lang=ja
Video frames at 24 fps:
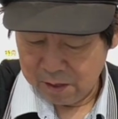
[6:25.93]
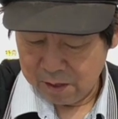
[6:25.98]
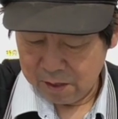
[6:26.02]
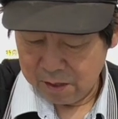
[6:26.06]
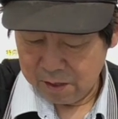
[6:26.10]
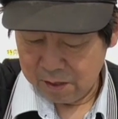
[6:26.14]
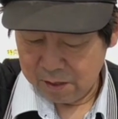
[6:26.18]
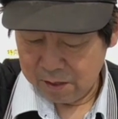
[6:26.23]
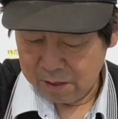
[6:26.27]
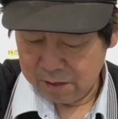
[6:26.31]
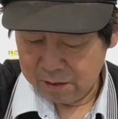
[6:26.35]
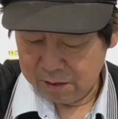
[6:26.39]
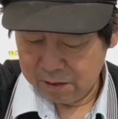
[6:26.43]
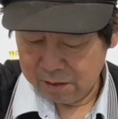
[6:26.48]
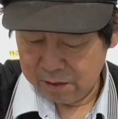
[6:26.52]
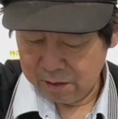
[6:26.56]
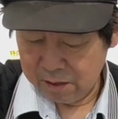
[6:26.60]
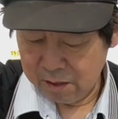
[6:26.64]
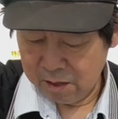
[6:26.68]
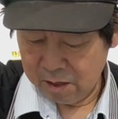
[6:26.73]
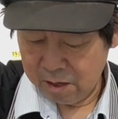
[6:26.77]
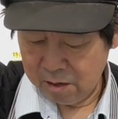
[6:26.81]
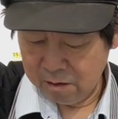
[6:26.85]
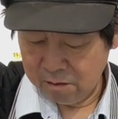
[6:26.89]
えー、
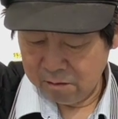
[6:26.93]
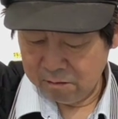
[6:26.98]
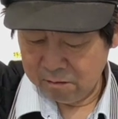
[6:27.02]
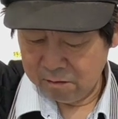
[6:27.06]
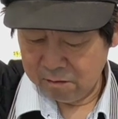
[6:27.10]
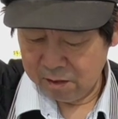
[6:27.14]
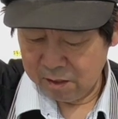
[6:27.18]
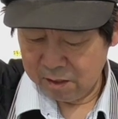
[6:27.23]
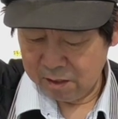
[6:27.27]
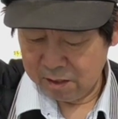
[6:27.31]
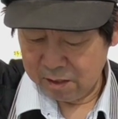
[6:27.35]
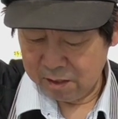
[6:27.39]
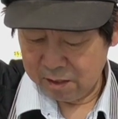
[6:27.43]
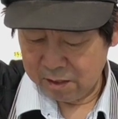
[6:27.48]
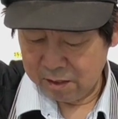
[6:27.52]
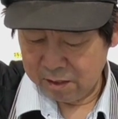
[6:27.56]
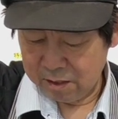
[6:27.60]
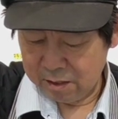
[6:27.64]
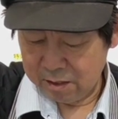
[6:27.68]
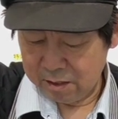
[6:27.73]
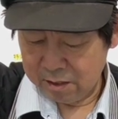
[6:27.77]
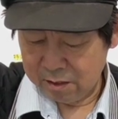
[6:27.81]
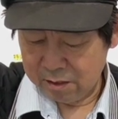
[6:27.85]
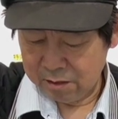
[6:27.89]
前半
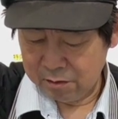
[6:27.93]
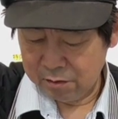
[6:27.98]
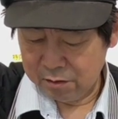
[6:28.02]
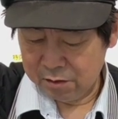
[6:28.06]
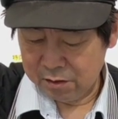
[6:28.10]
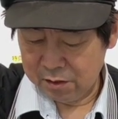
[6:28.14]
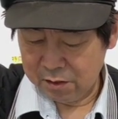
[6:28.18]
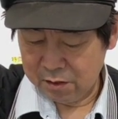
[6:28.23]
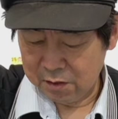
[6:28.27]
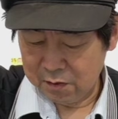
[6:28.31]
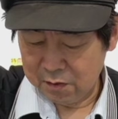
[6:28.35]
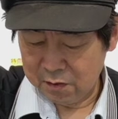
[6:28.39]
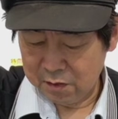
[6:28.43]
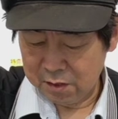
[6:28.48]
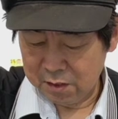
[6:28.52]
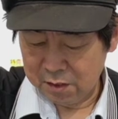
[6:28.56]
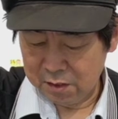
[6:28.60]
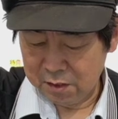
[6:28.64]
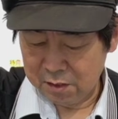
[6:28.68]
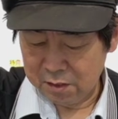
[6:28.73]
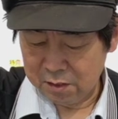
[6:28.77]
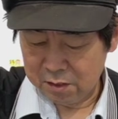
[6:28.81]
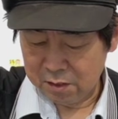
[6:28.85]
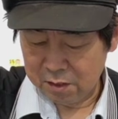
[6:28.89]
はあ内側
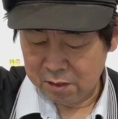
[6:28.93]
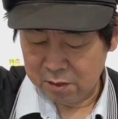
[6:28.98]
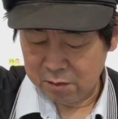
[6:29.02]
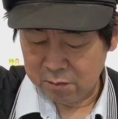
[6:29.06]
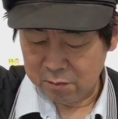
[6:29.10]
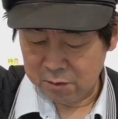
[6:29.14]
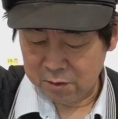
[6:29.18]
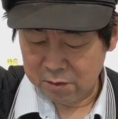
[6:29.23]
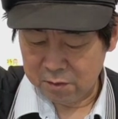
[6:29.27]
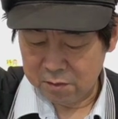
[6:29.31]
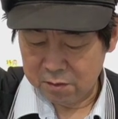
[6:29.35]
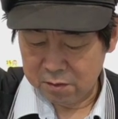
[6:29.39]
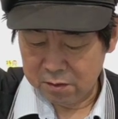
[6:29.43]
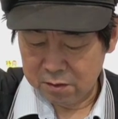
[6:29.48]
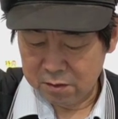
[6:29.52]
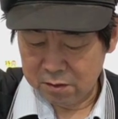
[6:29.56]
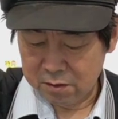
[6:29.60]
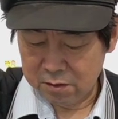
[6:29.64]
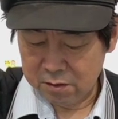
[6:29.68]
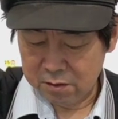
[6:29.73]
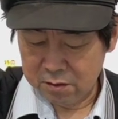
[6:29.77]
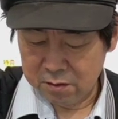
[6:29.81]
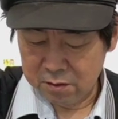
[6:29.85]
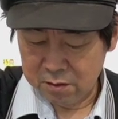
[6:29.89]
に刺しま
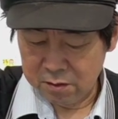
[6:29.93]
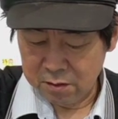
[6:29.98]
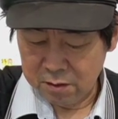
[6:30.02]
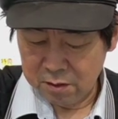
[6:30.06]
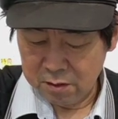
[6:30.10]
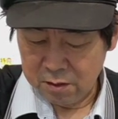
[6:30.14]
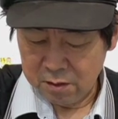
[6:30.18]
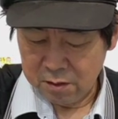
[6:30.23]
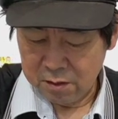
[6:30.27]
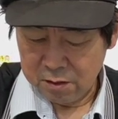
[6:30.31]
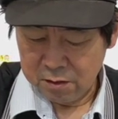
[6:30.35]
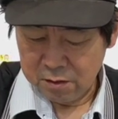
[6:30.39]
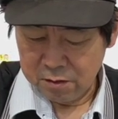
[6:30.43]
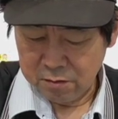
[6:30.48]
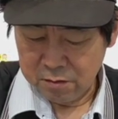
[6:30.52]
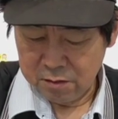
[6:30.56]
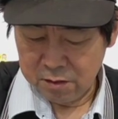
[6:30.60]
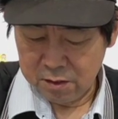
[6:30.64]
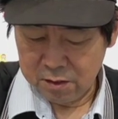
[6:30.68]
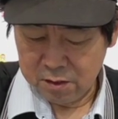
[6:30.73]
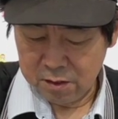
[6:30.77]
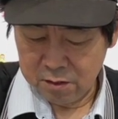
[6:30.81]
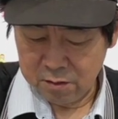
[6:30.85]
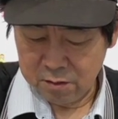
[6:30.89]
す濡
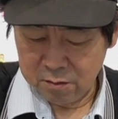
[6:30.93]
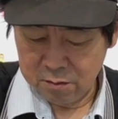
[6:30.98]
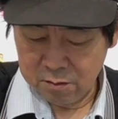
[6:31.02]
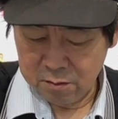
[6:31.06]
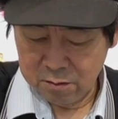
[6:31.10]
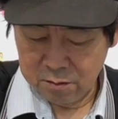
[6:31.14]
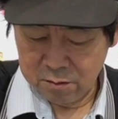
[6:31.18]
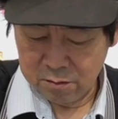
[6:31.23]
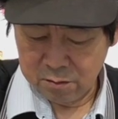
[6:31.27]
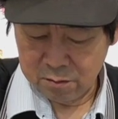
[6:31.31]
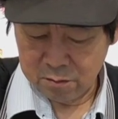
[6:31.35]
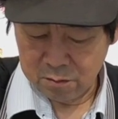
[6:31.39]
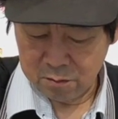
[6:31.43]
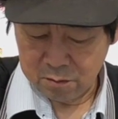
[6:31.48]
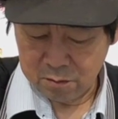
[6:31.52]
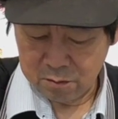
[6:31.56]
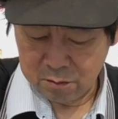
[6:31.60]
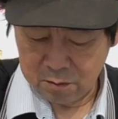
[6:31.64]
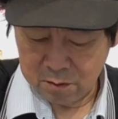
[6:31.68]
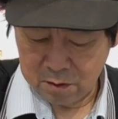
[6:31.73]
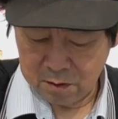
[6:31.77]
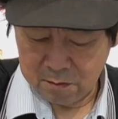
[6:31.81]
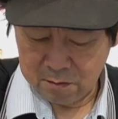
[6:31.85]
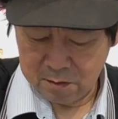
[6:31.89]
れてるとこ
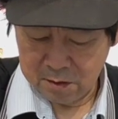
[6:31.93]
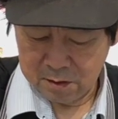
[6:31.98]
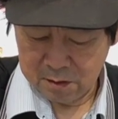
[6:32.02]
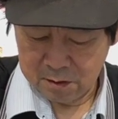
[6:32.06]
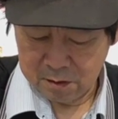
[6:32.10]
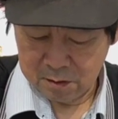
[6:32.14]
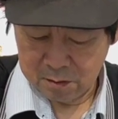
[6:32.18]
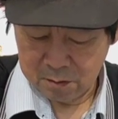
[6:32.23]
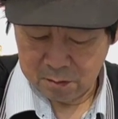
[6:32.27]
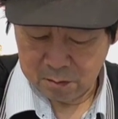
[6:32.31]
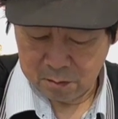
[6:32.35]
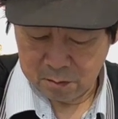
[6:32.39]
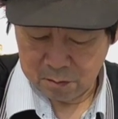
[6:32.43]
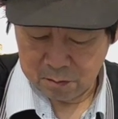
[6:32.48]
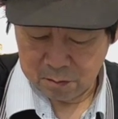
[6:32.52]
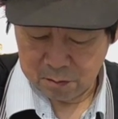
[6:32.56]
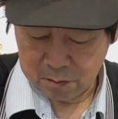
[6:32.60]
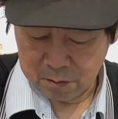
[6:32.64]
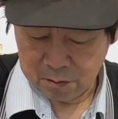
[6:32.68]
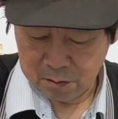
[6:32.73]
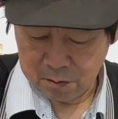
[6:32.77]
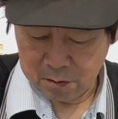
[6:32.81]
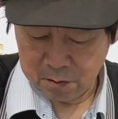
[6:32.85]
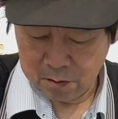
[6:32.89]
と乾いてるとこ
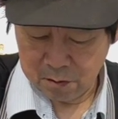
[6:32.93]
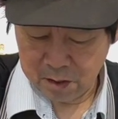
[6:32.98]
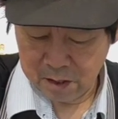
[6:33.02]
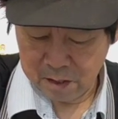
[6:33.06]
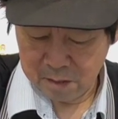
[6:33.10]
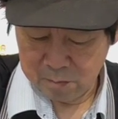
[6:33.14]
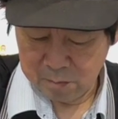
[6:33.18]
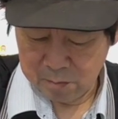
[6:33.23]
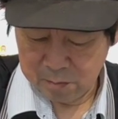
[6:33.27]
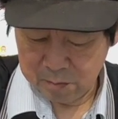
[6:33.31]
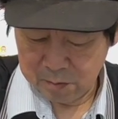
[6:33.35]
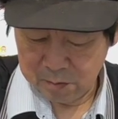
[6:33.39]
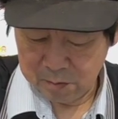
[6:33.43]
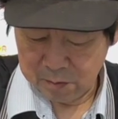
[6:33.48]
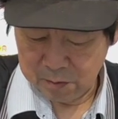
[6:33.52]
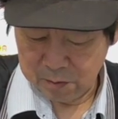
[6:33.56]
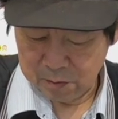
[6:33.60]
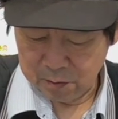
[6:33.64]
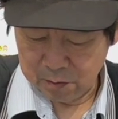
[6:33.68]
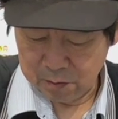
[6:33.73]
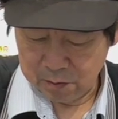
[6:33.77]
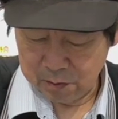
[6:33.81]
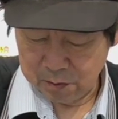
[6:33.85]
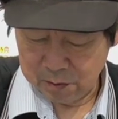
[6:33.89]
の境界部分
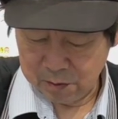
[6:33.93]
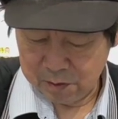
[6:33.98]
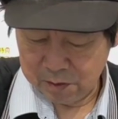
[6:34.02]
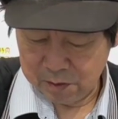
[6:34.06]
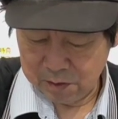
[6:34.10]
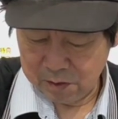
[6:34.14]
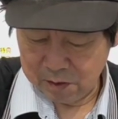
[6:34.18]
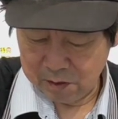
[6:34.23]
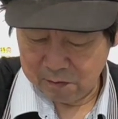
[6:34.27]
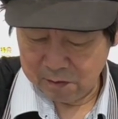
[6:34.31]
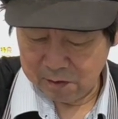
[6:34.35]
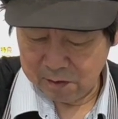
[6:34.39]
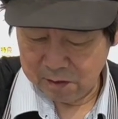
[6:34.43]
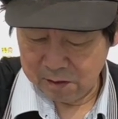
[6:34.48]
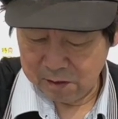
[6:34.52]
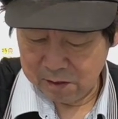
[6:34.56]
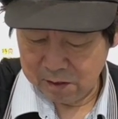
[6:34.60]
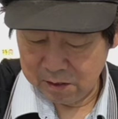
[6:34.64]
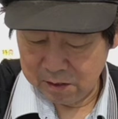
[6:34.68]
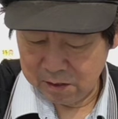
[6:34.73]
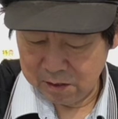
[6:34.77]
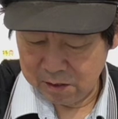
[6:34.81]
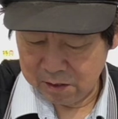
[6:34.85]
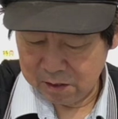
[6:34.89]
の内側
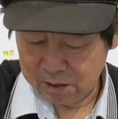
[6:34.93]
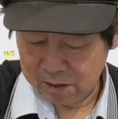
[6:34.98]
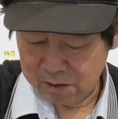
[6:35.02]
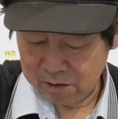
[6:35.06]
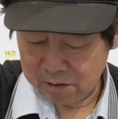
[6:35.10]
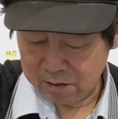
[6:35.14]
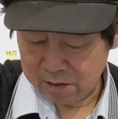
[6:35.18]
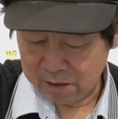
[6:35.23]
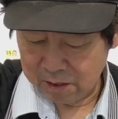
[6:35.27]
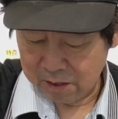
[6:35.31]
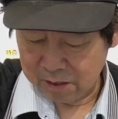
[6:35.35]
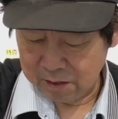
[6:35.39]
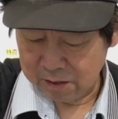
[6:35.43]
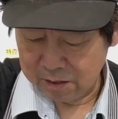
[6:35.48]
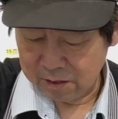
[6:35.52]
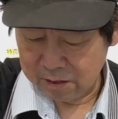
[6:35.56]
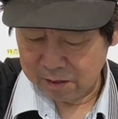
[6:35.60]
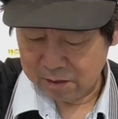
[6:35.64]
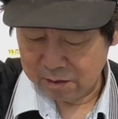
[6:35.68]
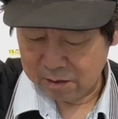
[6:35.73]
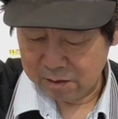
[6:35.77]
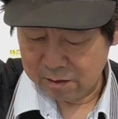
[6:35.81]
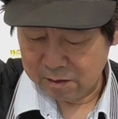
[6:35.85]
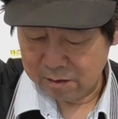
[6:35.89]
に刺す感じ
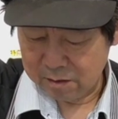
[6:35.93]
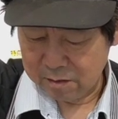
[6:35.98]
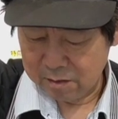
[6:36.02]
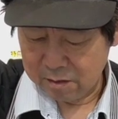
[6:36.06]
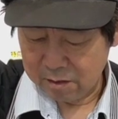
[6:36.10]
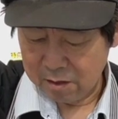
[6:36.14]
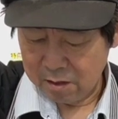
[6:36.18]
です